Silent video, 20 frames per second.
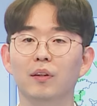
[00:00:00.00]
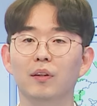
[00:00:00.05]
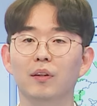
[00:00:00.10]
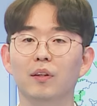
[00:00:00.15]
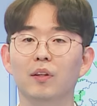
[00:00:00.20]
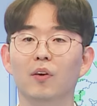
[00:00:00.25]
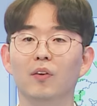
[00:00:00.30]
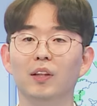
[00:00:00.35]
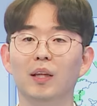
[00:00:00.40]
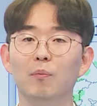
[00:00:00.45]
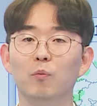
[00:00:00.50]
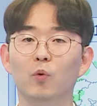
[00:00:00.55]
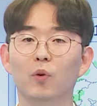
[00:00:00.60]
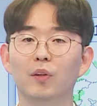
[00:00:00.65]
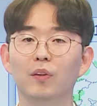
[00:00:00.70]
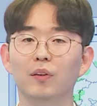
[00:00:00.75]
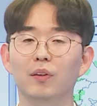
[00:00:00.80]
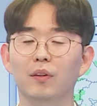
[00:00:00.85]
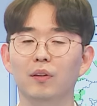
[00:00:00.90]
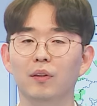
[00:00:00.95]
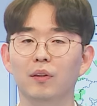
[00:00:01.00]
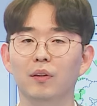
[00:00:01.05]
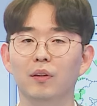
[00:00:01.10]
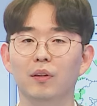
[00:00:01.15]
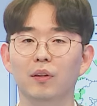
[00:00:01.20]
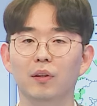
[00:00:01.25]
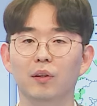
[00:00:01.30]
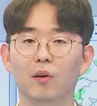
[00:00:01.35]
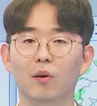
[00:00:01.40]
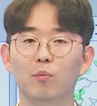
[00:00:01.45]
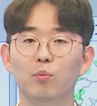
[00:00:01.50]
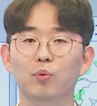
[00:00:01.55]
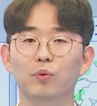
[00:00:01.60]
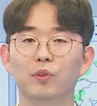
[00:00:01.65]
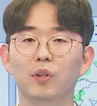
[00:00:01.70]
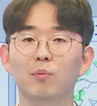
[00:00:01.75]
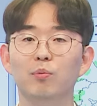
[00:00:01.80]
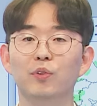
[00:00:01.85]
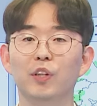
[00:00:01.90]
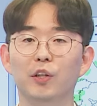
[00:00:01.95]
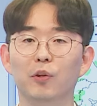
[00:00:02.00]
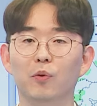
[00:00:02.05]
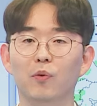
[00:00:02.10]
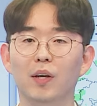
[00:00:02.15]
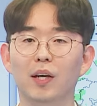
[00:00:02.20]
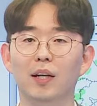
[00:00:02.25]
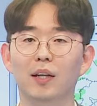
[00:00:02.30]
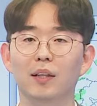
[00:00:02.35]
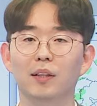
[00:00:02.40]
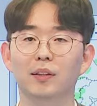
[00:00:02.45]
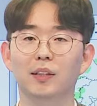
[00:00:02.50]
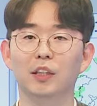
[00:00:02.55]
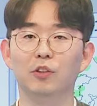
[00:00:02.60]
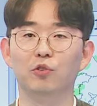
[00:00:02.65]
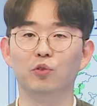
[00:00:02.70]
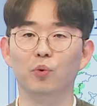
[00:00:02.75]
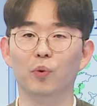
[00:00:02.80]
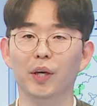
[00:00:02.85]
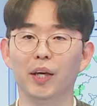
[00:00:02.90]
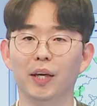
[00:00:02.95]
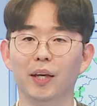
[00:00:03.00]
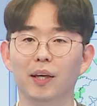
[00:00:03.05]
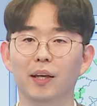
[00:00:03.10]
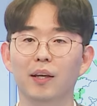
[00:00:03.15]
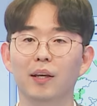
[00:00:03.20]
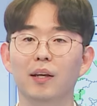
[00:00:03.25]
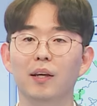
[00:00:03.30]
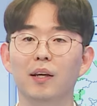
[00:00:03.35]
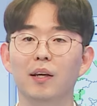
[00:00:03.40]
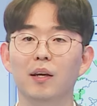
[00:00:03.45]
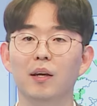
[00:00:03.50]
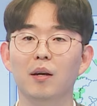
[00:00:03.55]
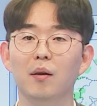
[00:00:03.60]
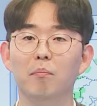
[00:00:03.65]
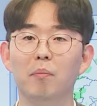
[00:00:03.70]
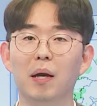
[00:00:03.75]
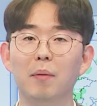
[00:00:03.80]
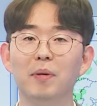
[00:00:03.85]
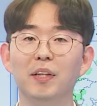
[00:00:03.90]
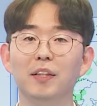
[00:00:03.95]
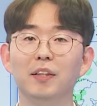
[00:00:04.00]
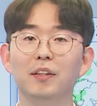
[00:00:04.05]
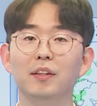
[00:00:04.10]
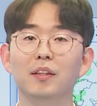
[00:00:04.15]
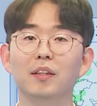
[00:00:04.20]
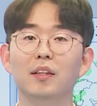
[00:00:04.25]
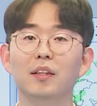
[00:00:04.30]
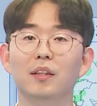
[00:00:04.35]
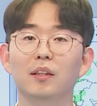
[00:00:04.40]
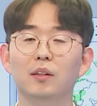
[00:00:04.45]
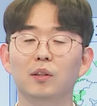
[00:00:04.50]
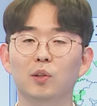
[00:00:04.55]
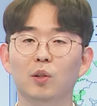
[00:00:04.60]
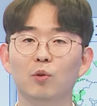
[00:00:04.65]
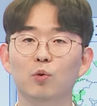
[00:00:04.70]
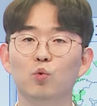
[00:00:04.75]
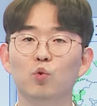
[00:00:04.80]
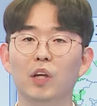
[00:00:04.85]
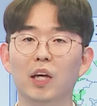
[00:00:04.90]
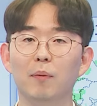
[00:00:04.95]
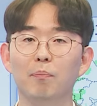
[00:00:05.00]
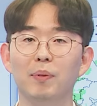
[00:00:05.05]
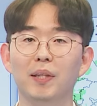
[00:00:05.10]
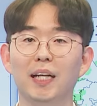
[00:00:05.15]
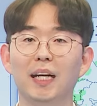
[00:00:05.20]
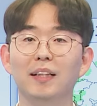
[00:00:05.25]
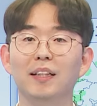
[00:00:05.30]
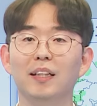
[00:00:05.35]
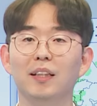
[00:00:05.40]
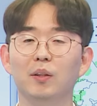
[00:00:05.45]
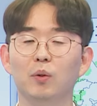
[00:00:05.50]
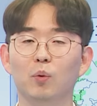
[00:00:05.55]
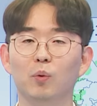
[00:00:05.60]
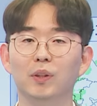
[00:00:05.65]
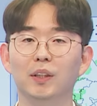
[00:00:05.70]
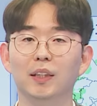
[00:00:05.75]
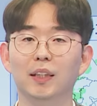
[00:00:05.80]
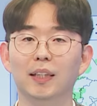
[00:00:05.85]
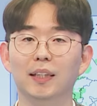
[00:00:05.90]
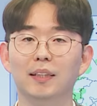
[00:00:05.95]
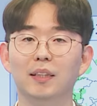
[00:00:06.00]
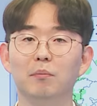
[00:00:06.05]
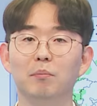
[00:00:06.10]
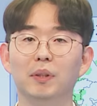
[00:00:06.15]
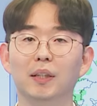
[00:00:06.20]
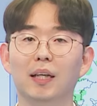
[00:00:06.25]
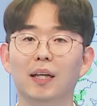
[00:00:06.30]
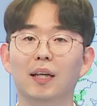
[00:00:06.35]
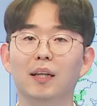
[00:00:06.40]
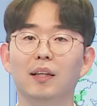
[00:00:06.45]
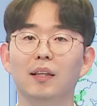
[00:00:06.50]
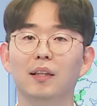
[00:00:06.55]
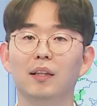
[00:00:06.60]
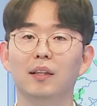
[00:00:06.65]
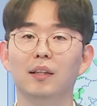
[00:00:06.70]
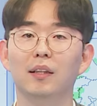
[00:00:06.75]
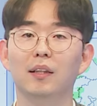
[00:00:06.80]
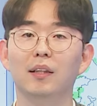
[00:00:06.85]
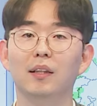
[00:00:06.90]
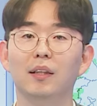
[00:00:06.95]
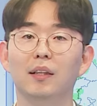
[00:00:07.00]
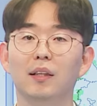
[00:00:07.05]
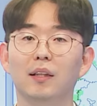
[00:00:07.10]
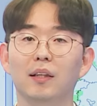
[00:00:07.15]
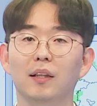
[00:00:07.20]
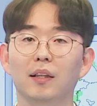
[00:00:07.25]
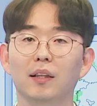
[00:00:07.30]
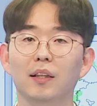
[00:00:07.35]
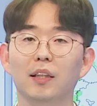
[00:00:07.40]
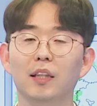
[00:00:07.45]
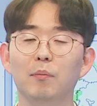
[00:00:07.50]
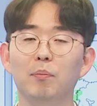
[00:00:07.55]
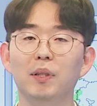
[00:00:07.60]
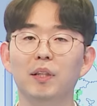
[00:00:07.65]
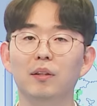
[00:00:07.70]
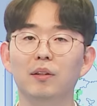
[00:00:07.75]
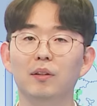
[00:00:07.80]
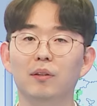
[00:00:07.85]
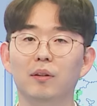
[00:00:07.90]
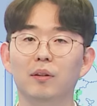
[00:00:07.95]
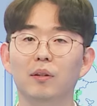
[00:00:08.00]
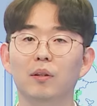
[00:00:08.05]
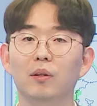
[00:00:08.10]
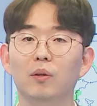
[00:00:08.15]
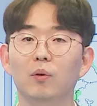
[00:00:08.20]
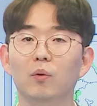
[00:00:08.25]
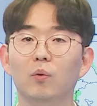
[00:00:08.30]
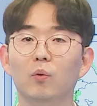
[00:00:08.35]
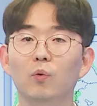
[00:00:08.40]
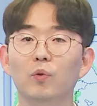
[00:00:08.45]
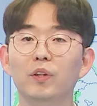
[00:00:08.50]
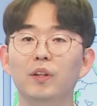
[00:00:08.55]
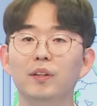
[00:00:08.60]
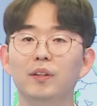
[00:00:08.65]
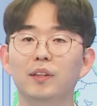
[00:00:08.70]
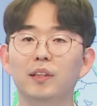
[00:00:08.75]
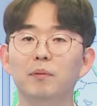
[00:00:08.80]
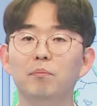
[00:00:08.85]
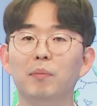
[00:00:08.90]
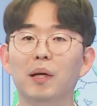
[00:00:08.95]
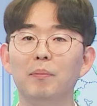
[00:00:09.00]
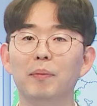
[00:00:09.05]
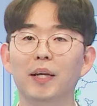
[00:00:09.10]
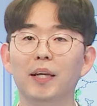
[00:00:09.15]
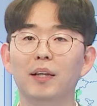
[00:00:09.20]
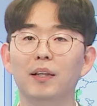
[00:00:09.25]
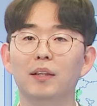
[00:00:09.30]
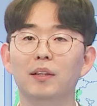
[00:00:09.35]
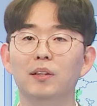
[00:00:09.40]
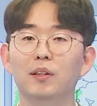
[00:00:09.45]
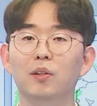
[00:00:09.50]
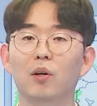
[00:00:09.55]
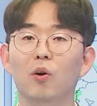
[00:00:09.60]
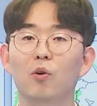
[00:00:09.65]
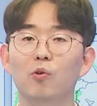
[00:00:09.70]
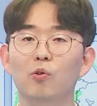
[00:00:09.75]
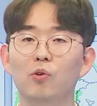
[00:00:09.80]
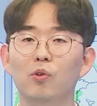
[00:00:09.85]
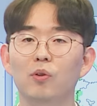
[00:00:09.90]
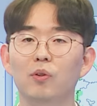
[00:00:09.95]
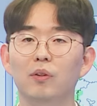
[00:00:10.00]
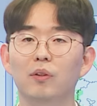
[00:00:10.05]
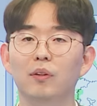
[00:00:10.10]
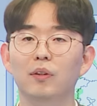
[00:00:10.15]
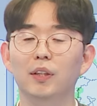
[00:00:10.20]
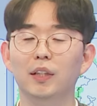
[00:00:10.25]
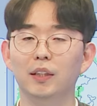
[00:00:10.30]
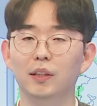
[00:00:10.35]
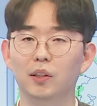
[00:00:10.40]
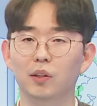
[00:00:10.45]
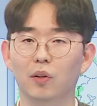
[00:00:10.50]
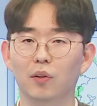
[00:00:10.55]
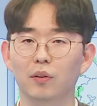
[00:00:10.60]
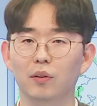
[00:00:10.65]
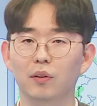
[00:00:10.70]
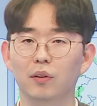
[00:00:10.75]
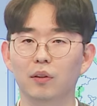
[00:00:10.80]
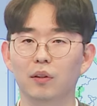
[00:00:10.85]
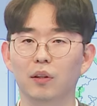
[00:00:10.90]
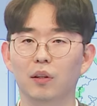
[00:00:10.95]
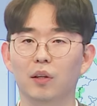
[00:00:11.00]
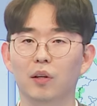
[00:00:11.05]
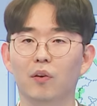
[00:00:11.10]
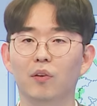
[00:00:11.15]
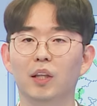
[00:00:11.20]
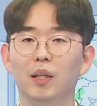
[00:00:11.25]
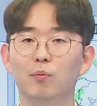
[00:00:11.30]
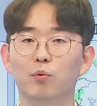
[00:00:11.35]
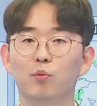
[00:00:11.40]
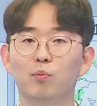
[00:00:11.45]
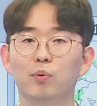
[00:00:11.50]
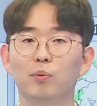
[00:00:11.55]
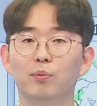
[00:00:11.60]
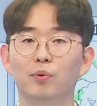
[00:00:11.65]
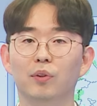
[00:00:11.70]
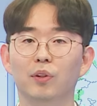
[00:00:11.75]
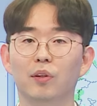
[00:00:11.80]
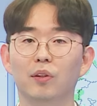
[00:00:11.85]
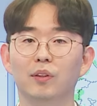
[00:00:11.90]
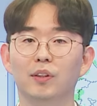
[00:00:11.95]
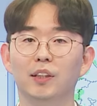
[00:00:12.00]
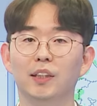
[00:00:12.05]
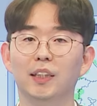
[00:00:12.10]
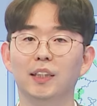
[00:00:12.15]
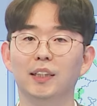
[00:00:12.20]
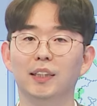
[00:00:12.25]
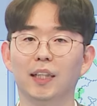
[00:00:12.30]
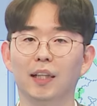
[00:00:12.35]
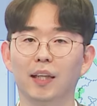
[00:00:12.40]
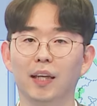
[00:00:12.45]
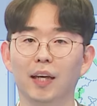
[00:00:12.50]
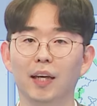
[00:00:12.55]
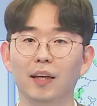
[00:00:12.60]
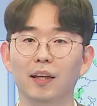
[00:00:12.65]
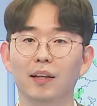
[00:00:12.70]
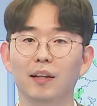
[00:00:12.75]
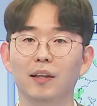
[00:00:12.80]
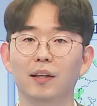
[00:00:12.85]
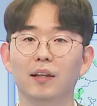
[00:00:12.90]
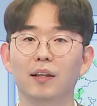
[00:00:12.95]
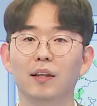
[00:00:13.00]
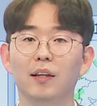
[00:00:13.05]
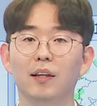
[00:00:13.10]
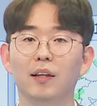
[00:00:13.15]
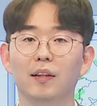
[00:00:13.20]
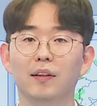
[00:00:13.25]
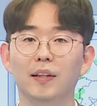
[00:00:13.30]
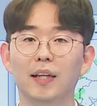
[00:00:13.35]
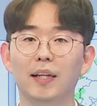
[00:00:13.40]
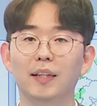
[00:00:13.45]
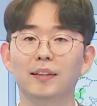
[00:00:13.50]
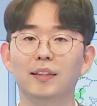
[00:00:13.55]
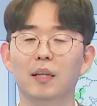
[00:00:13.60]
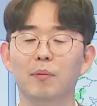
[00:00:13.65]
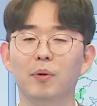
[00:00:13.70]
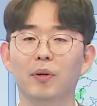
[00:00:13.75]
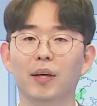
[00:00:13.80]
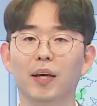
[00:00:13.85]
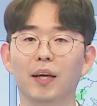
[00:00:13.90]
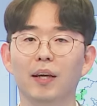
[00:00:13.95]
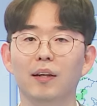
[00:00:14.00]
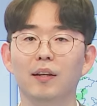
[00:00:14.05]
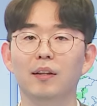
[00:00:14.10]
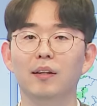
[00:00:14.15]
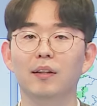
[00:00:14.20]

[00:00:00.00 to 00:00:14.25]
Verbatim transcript: 경남권, 경북 서부 내륙과 제주도에, 밤에는 전국에 비가 내리는 곳이 있겠습니다. 이 비는 오늘 늦은 밤에 서울, 인천, 경기 북부부터 그치기 시작해 내일 새벽에